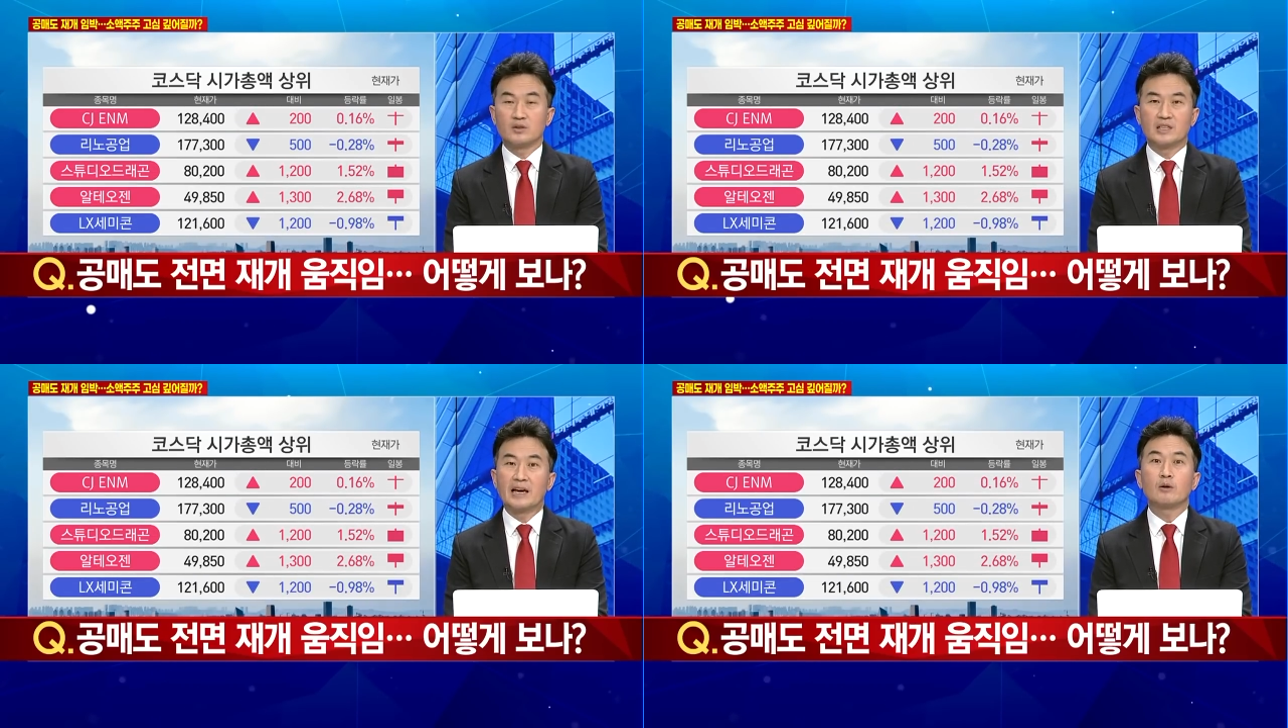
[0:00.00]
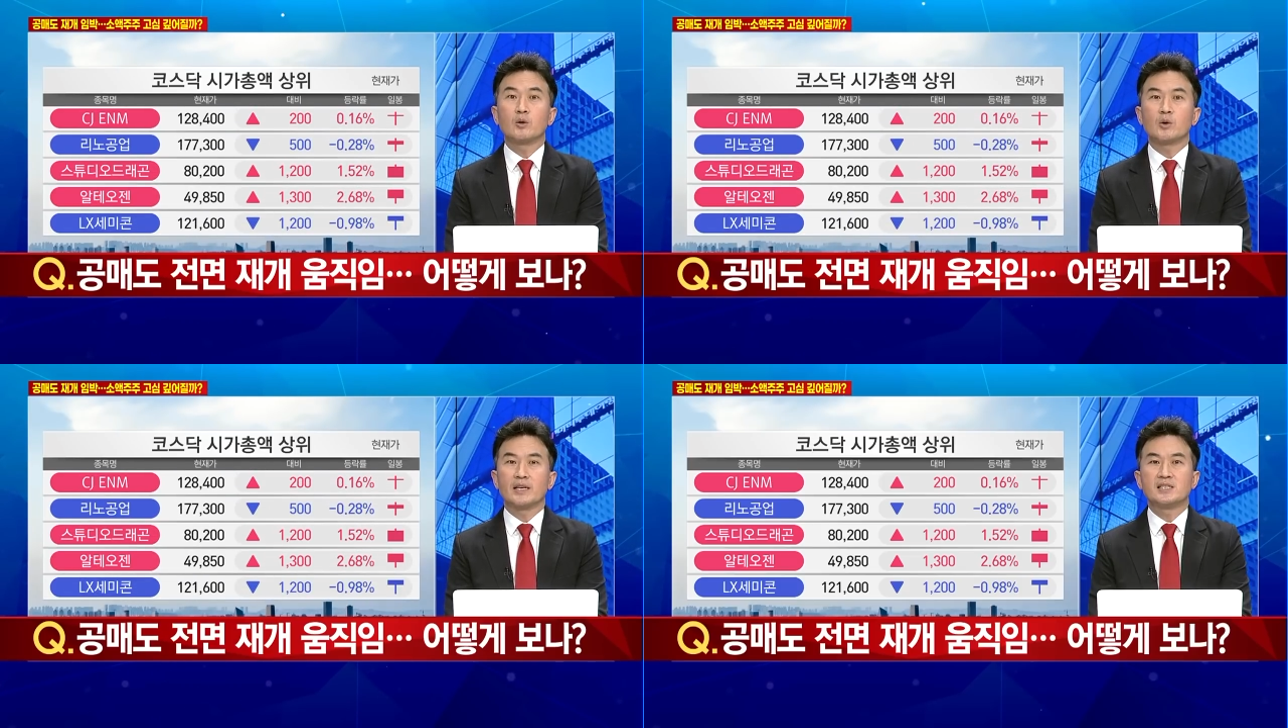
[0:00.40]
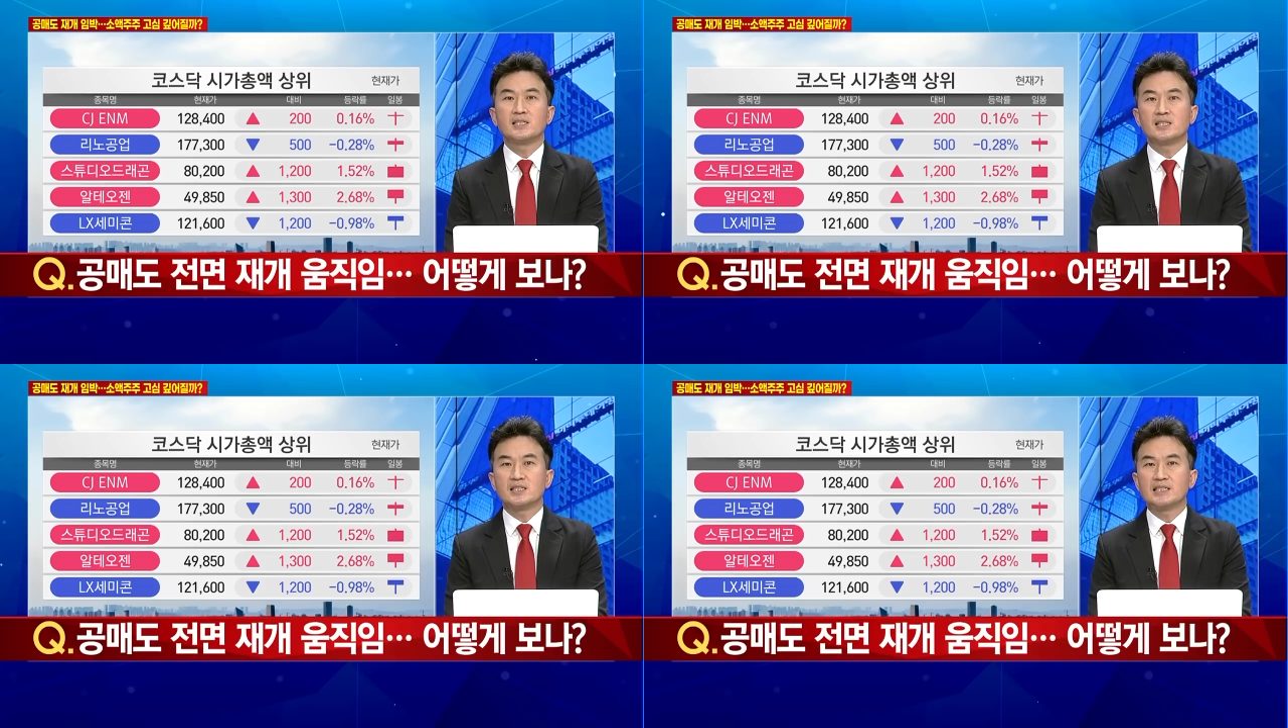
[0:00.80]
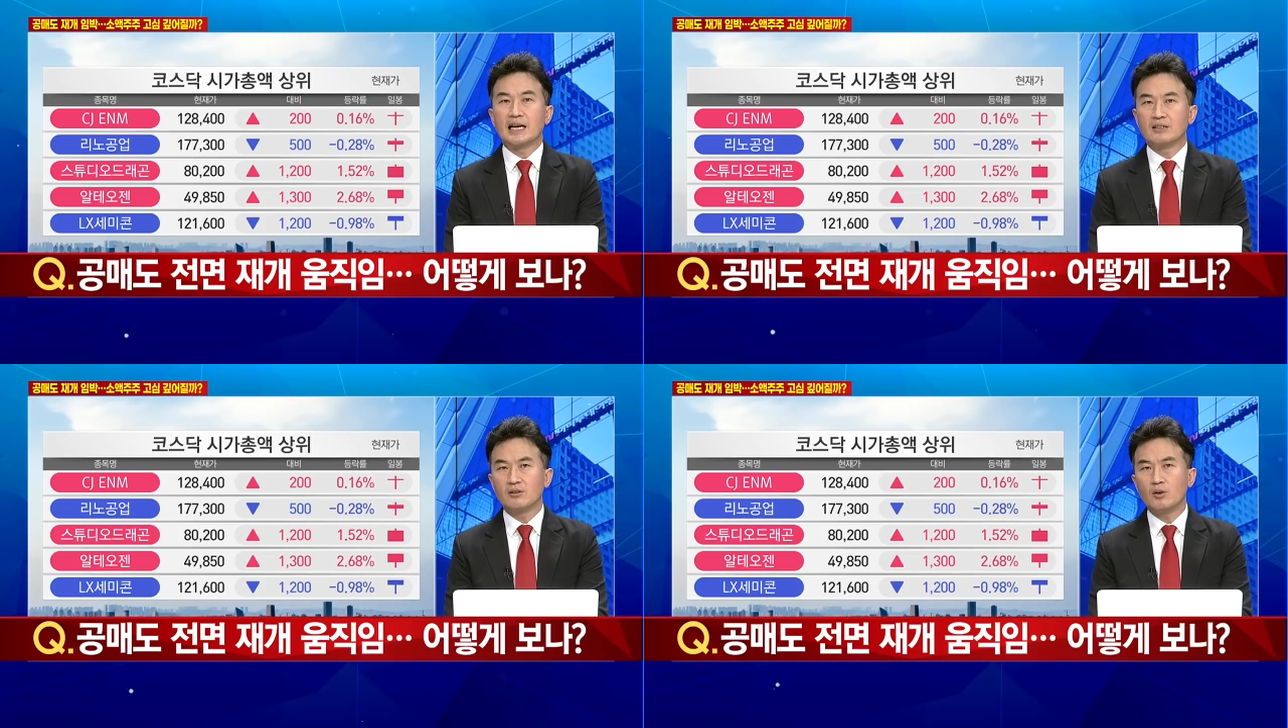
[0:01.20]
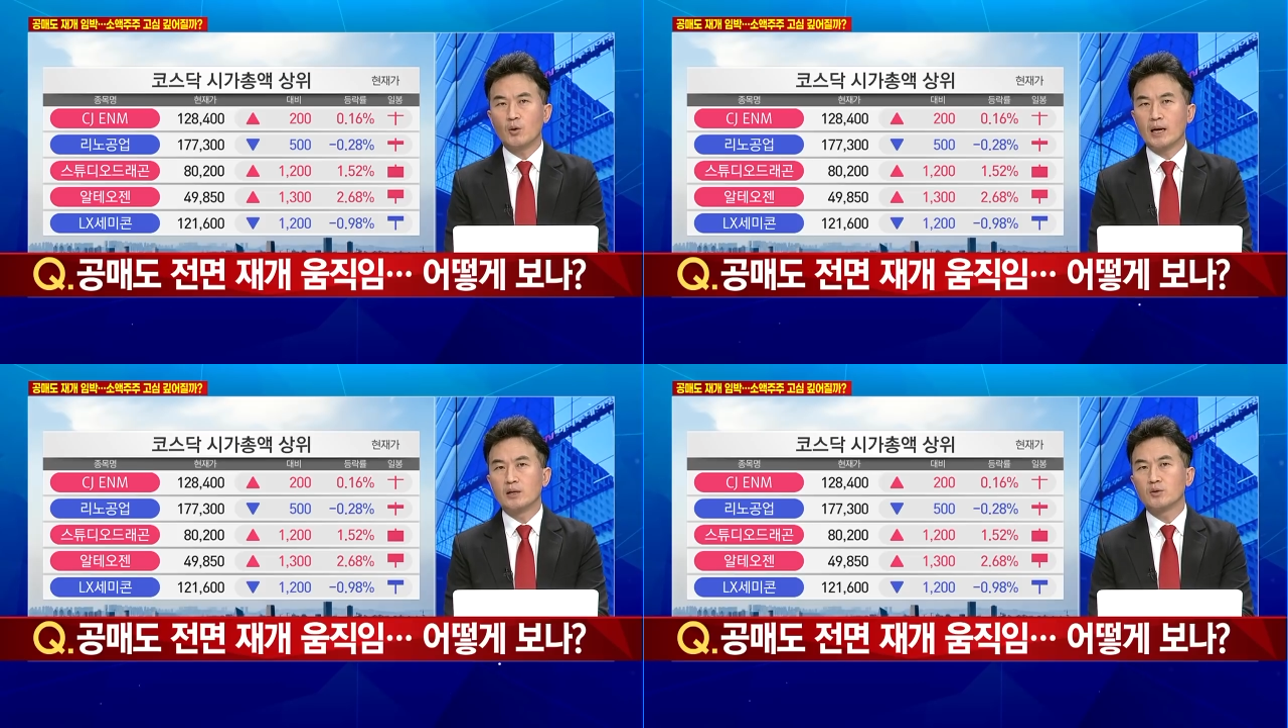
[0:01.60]
내걸고 계시지는 않은 걸로
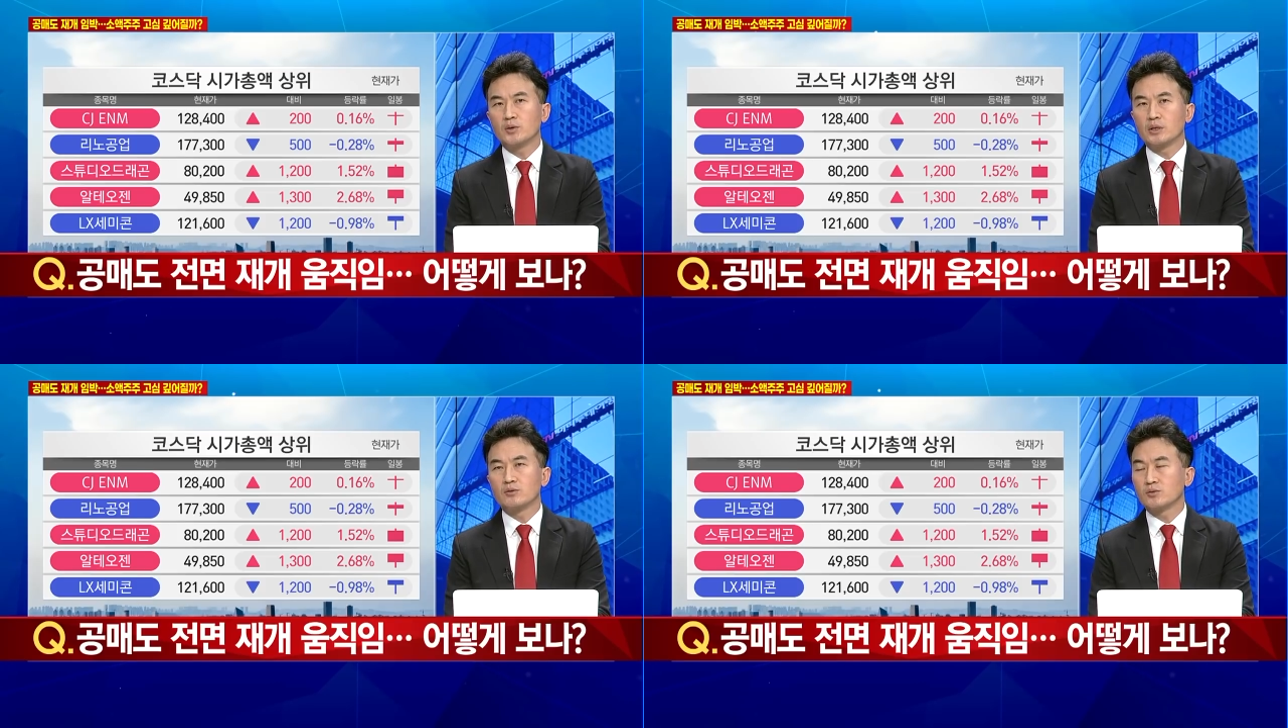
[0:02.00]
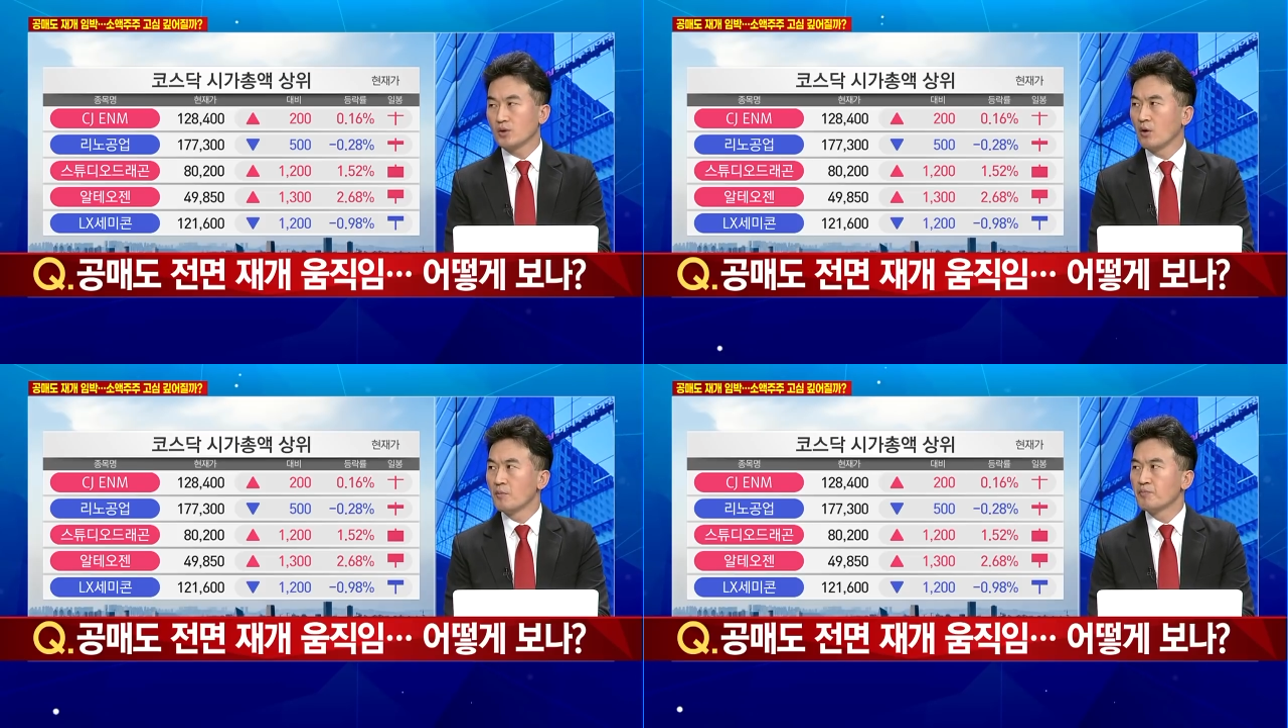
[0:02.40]
알고 있고요.